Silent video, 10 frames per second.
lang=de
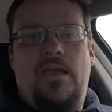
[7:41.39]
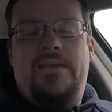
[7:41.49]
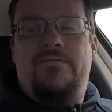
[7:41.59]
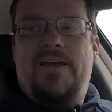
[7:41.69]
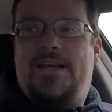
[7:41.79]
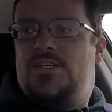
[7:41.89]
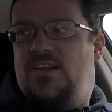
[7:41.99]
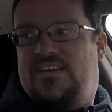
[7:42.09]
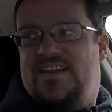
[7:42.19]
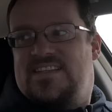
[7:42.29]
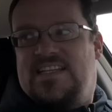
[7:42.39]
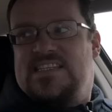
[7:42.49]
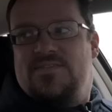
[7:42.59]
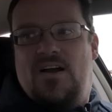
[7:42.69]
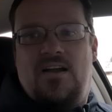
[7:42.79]
ein
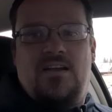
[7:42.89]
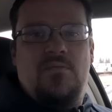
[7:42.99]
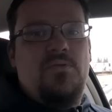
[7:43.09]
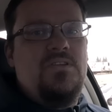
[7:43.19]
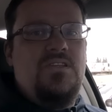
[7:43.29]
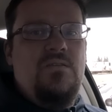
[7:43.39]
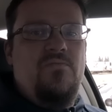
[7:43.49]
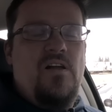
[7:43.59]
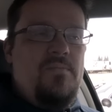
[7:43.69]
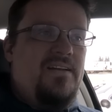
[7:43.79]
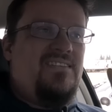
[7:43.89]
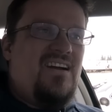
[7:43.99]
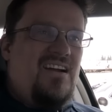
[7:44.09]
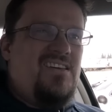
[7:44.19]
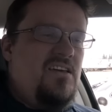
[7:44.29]
Werkstattersatzwagen im Prinzip, weil mein
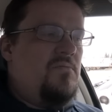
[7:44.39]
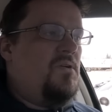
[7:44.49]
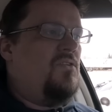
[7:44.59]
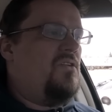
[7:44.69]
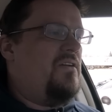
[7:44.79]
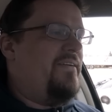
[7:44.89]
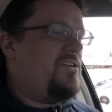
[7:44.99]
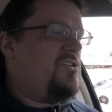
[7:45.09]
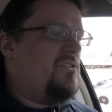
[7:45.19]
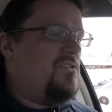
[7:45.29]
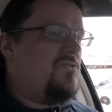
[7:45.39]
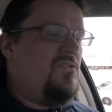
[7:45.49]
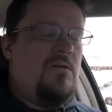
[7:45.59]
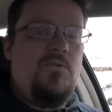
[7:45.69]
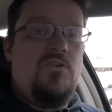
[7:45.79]
Truck hier immer noch in der Werkstatt ist
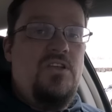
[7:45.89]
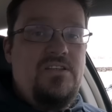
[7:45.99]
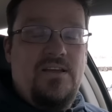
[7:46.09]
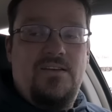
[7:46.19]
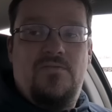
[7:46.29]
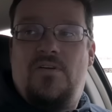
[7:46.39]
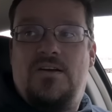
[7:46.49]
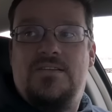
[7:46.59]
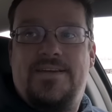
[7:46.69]
und die haben noch nicht angefangen.